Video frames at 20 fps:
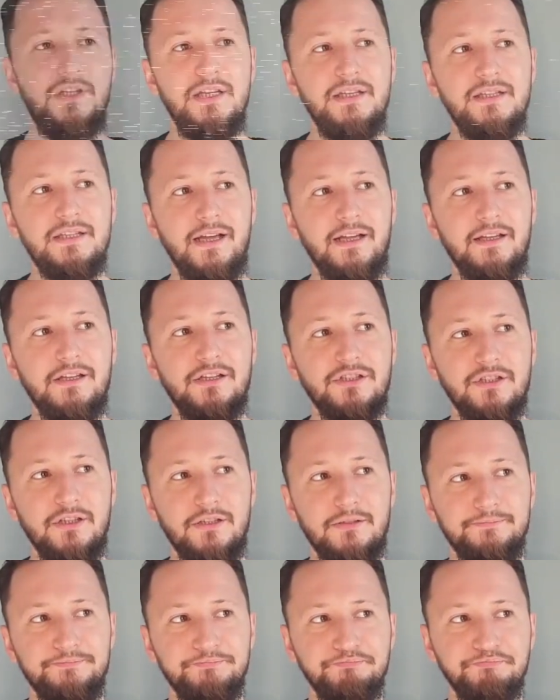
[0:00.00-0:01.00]
Здесь,
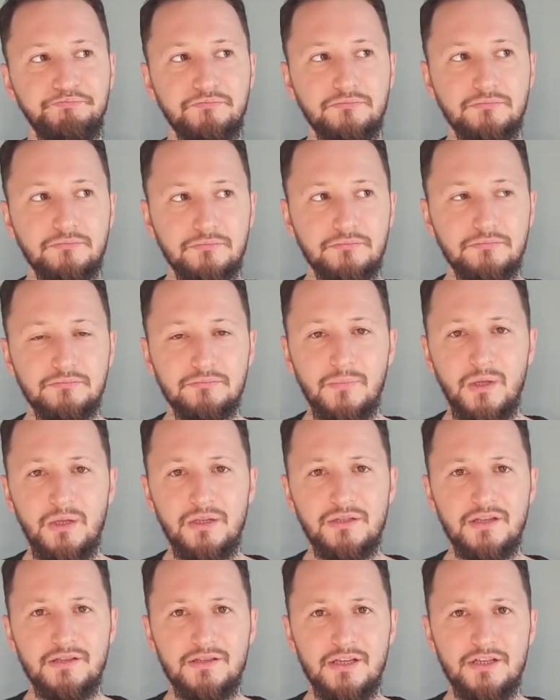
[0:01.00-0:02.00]
конечно,
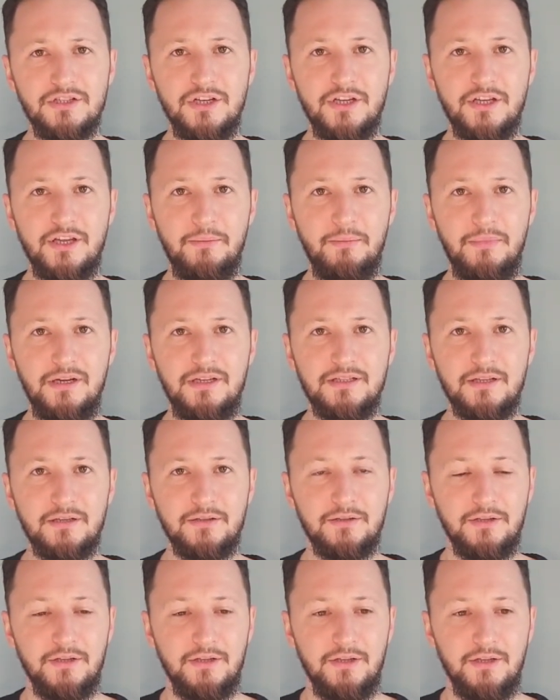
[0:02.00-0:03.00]
из-за сожжения
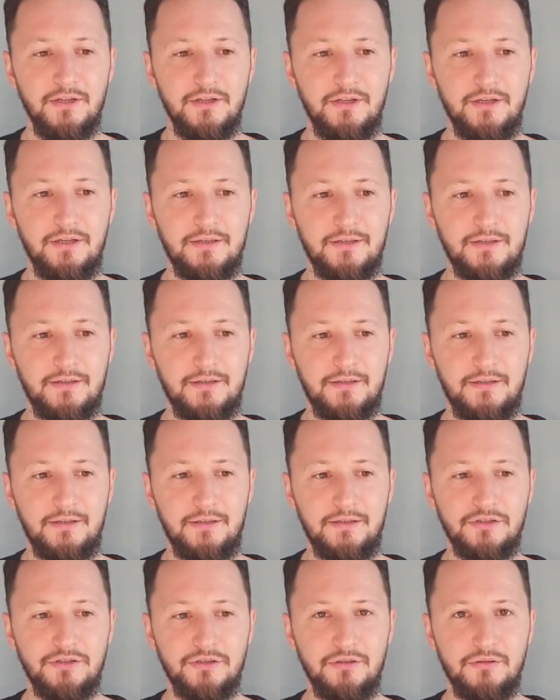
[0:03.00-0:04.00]
Марса
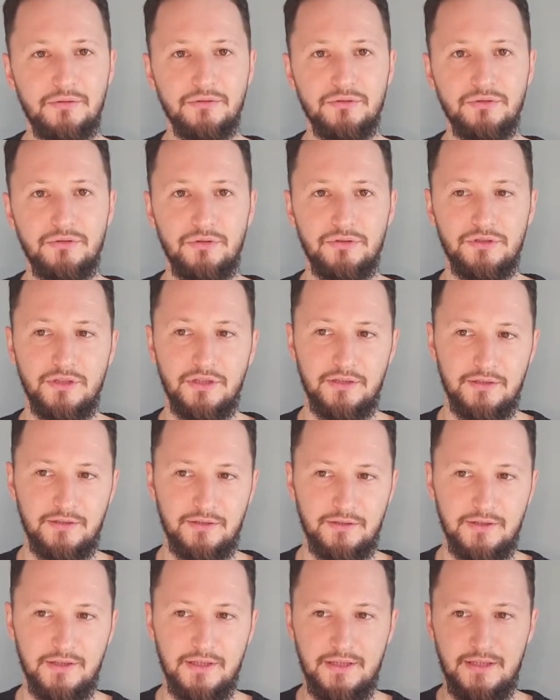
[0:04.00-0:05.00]
а, человеку
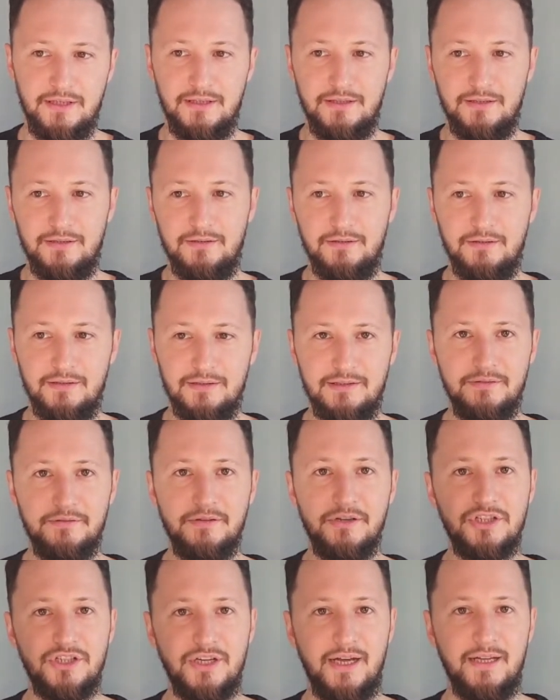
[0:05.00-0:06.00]
сложно э,
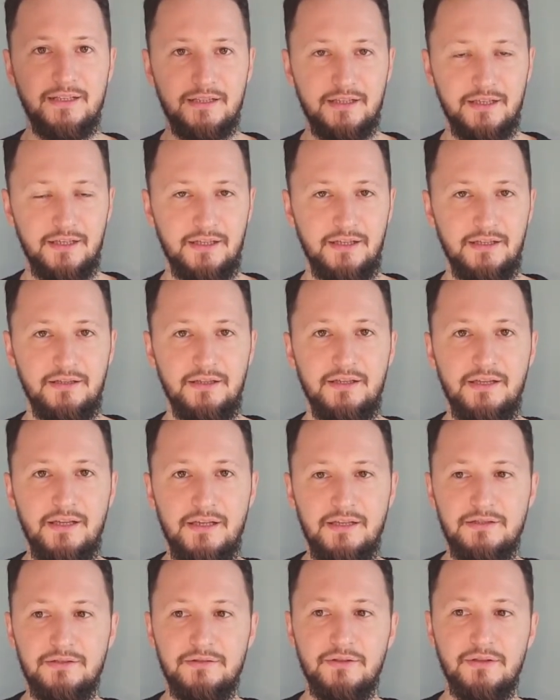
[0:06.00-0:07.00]
завершать какие-то
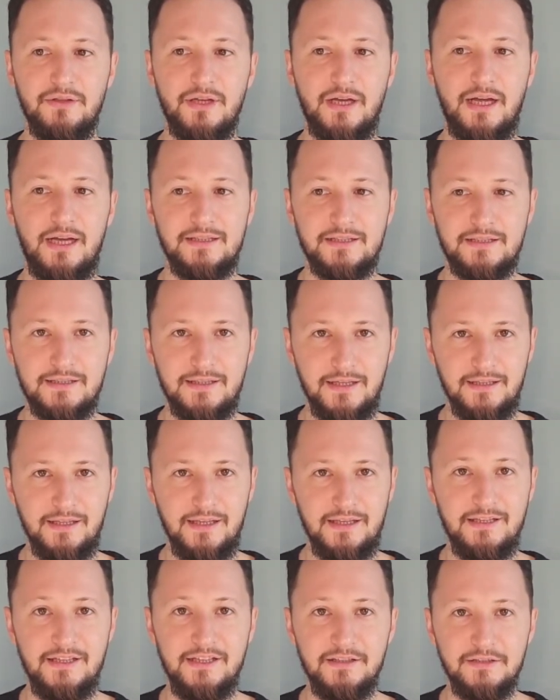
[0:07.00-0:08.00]
действия до конца,
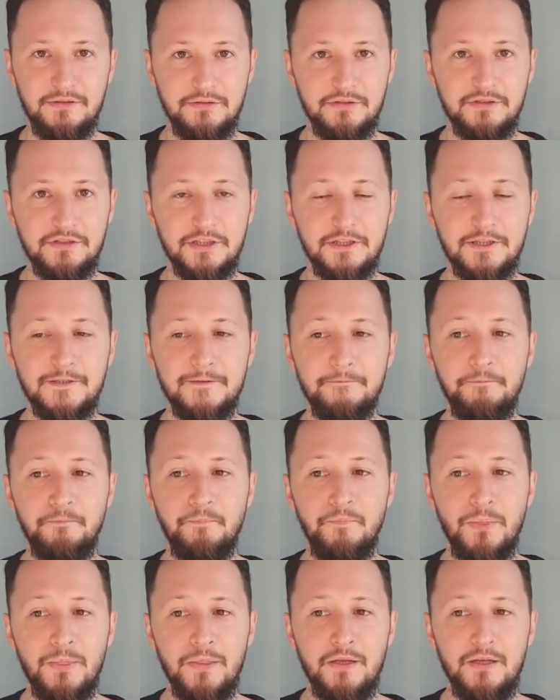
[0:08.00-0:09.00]
доделывать их.
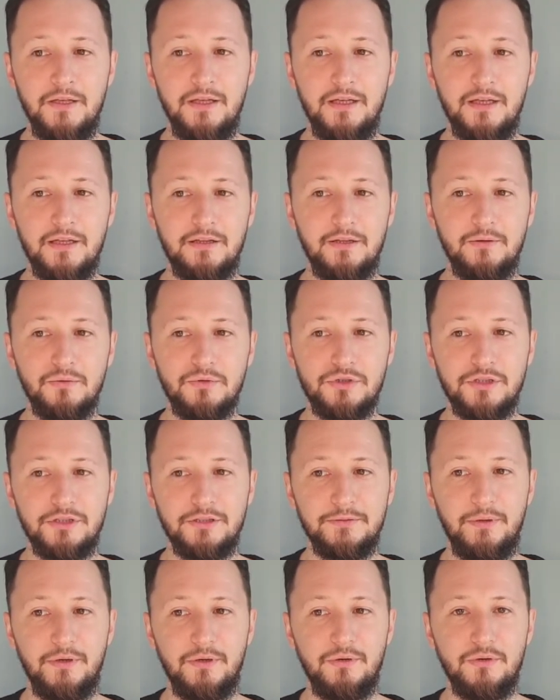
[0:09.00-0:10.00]
И это
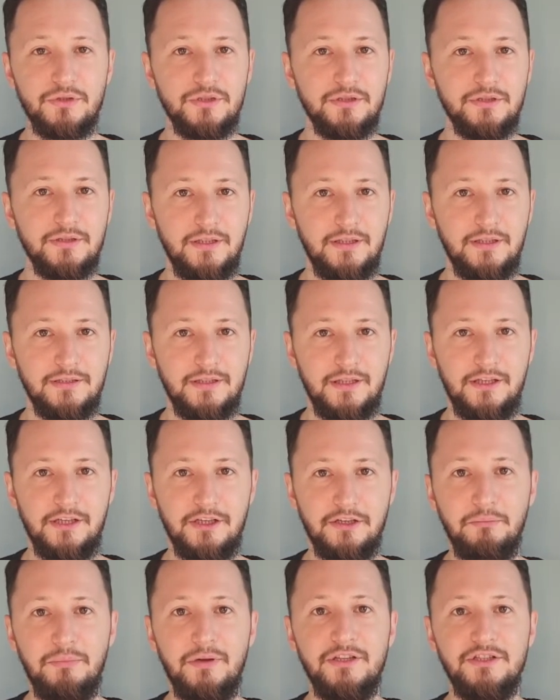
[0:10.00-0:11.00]
уже похоже на
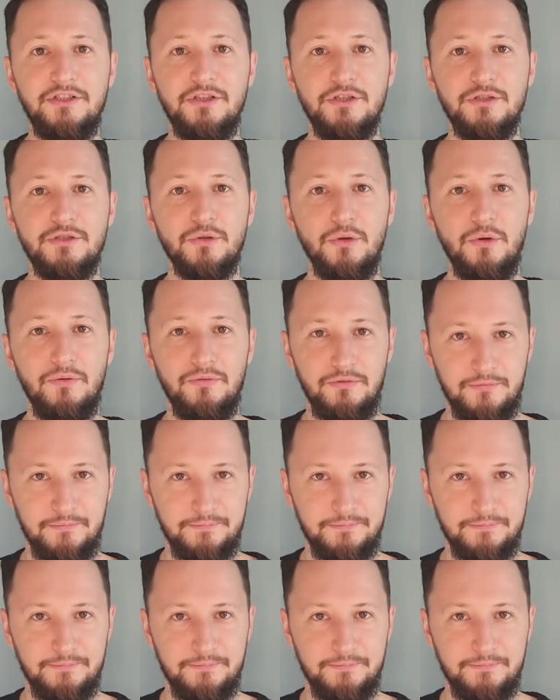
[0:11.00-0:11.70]
таких близнецов.